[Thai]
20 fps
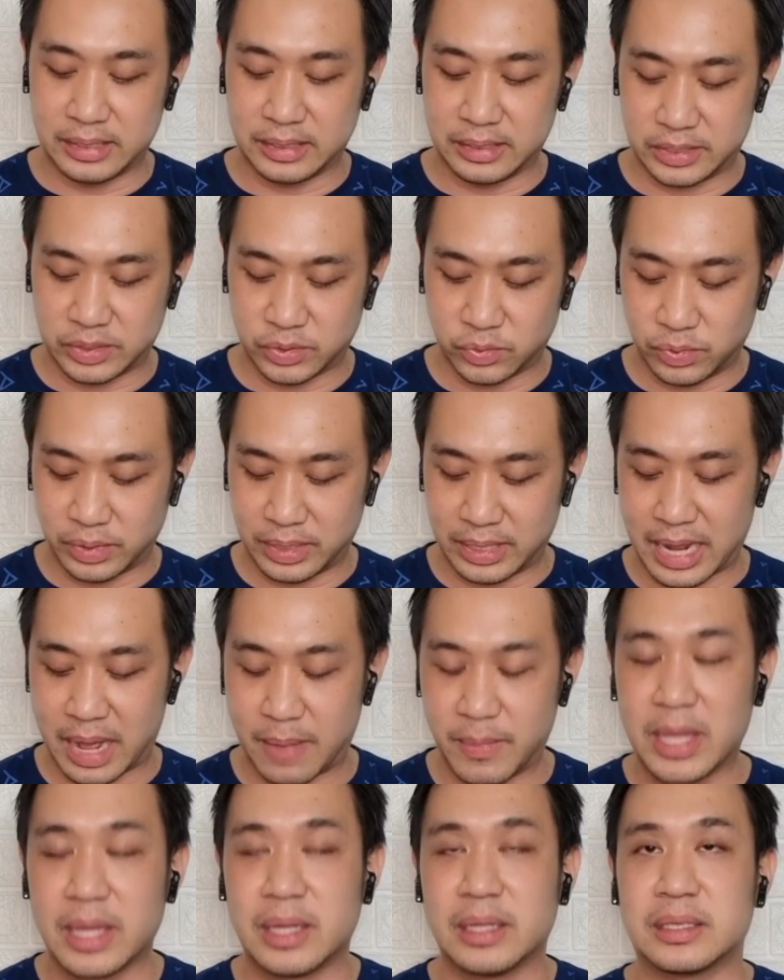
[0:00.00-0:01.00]
1-0นะครับ
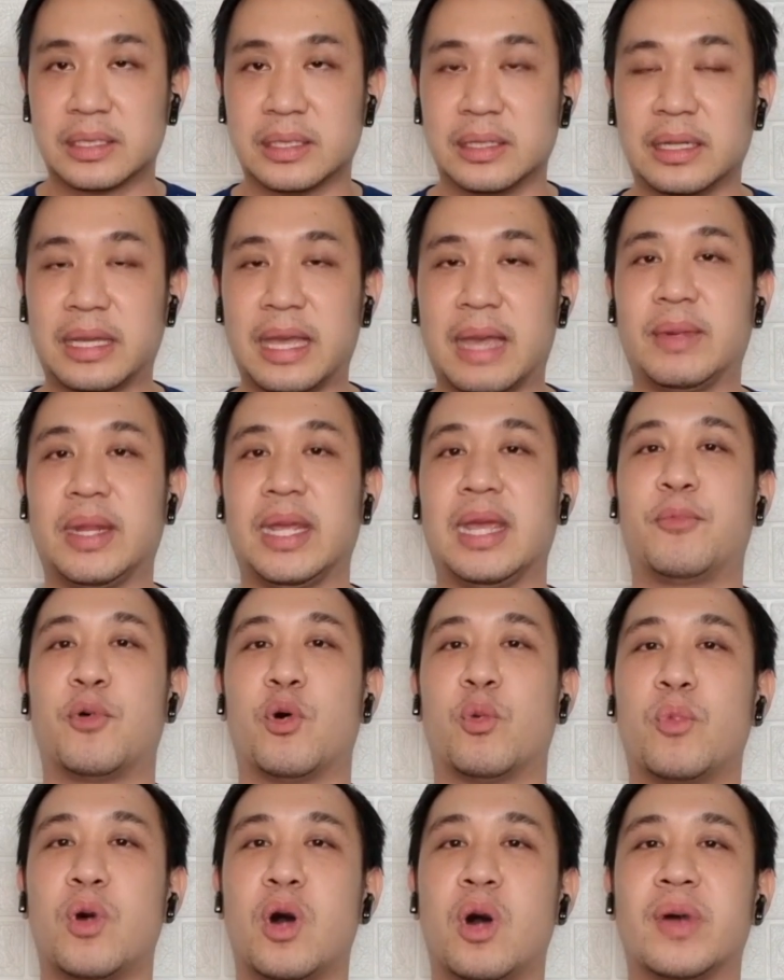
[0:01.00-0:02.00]
ซึ่งเกมนี้ผ
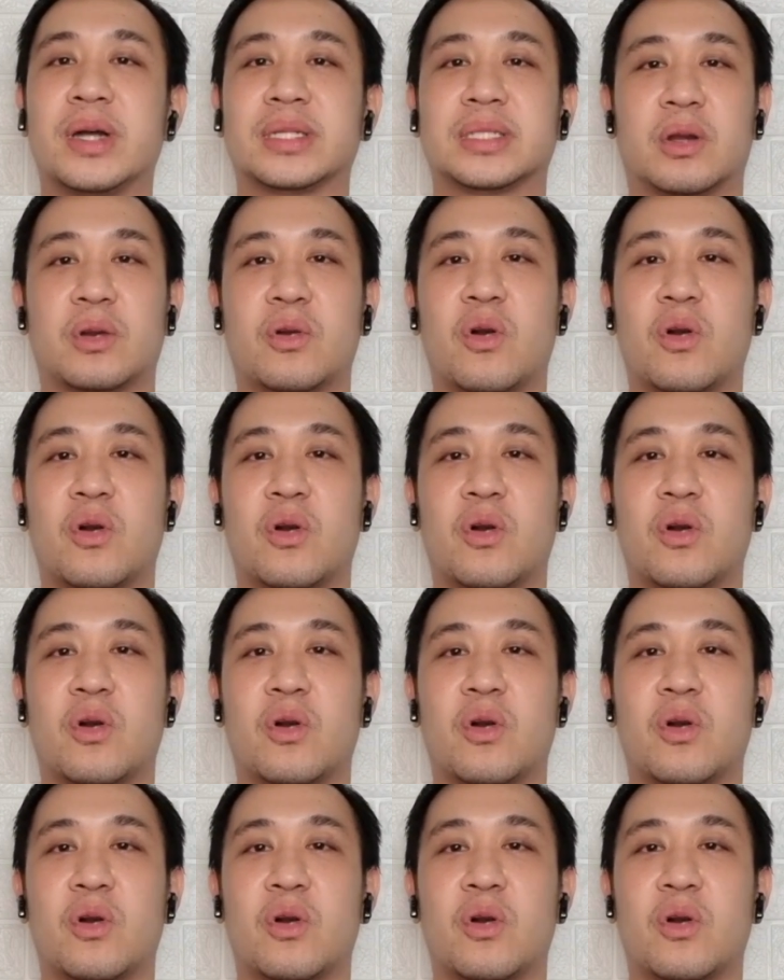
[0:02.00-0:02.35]
มมองว่าสก